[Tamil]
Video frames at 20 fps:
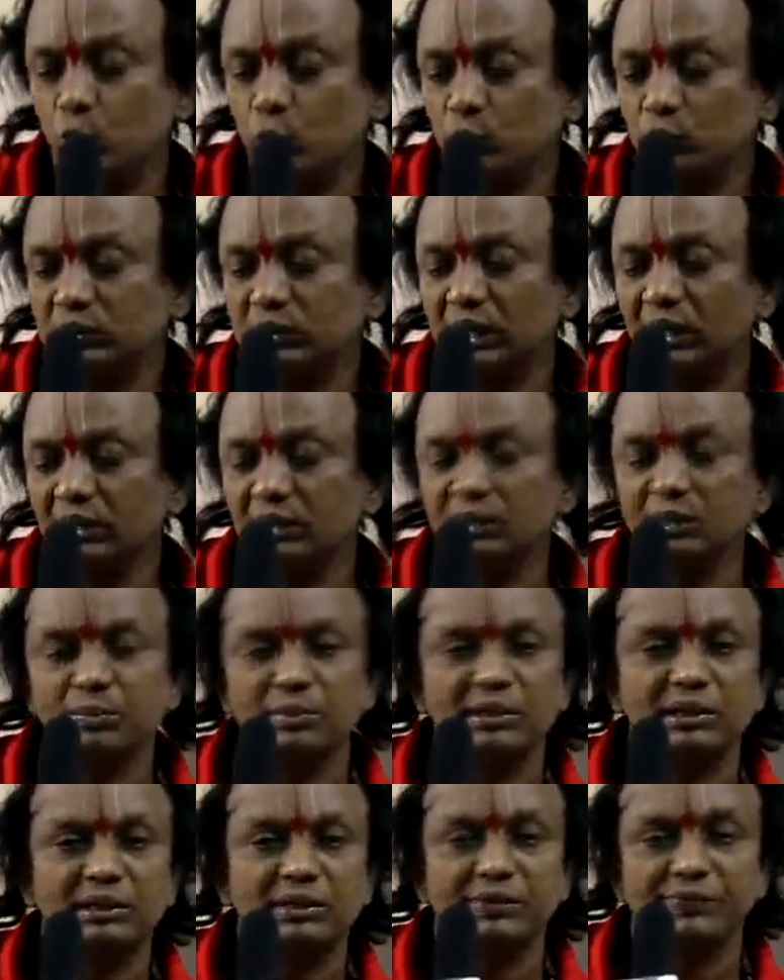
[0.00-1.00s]
ஒரு
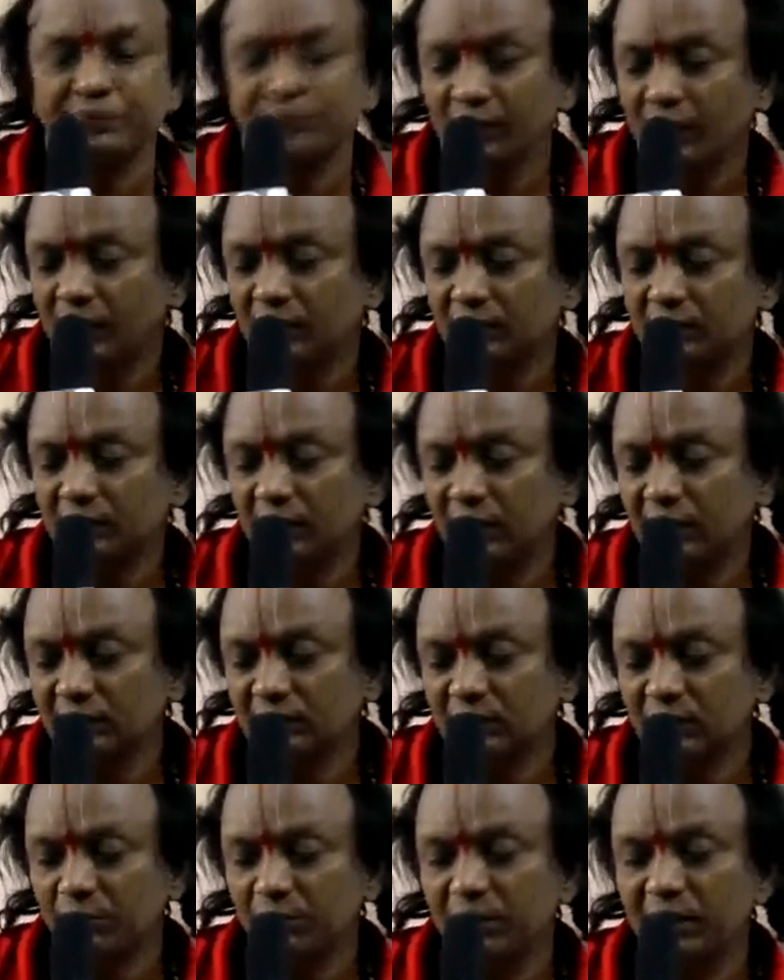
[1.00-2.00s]
தங்கம் இருக்குது அந்த
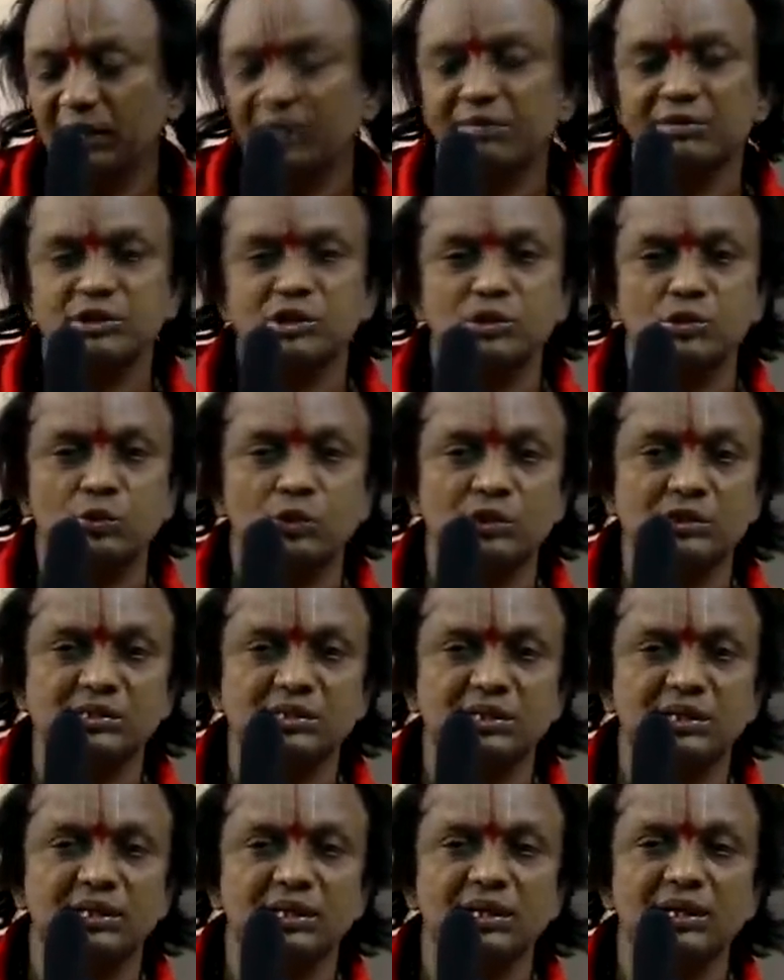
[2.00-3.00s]
தங்கத்தை மேலே வச்சு
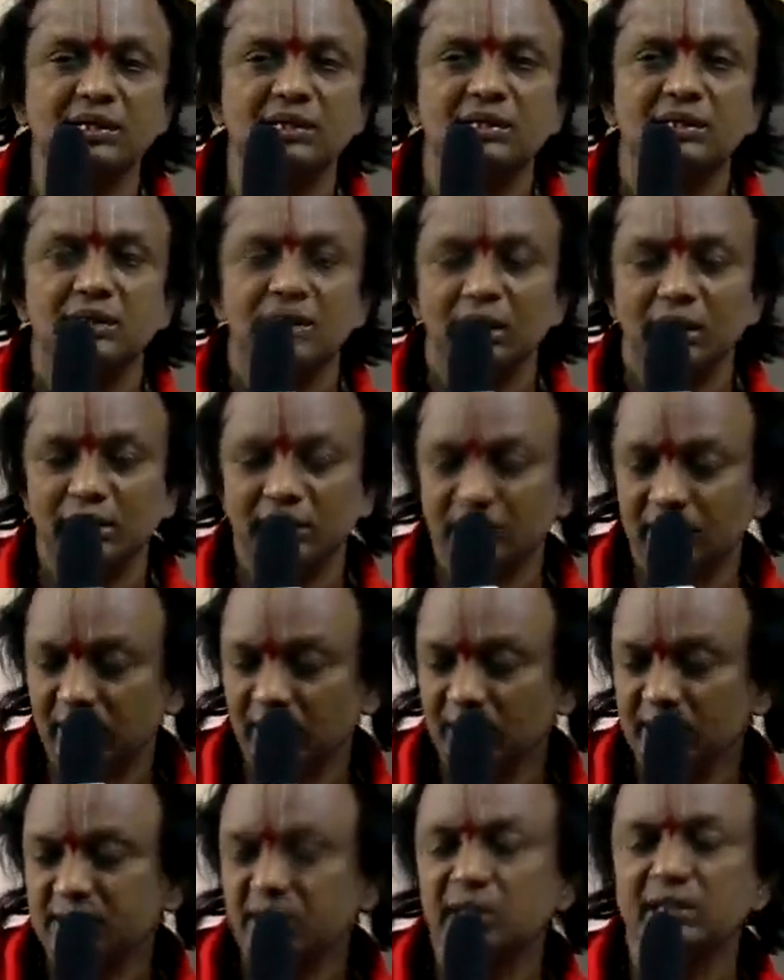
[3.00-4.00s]
உரசினீங்கன்னா அந்த
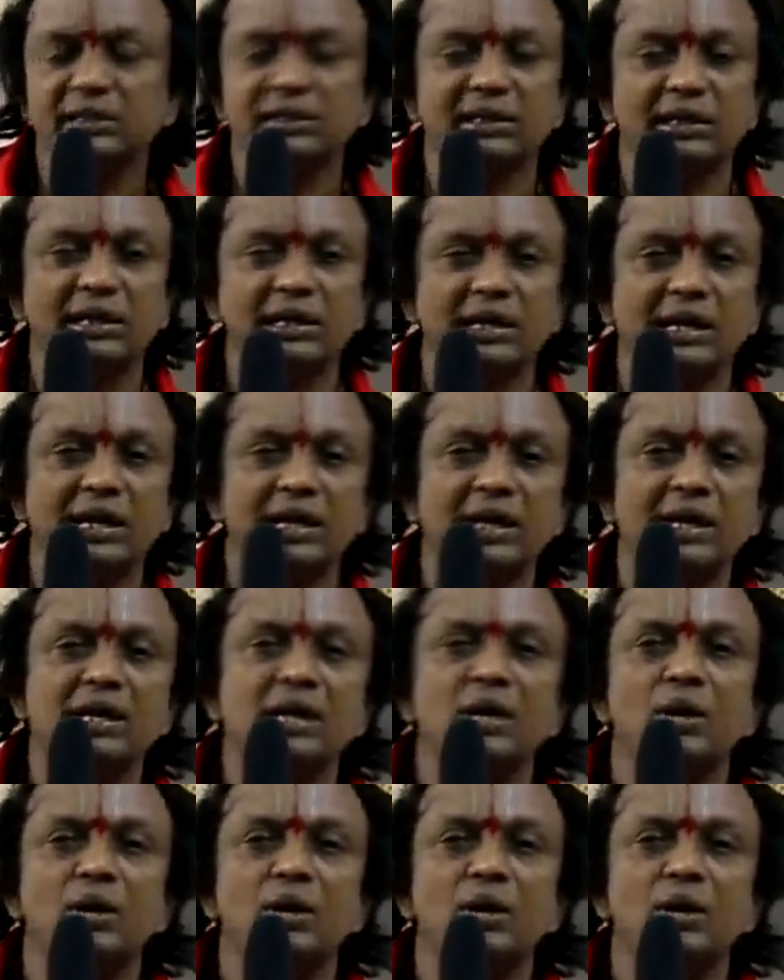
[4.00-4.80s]
ரசம் இருக்கிறனால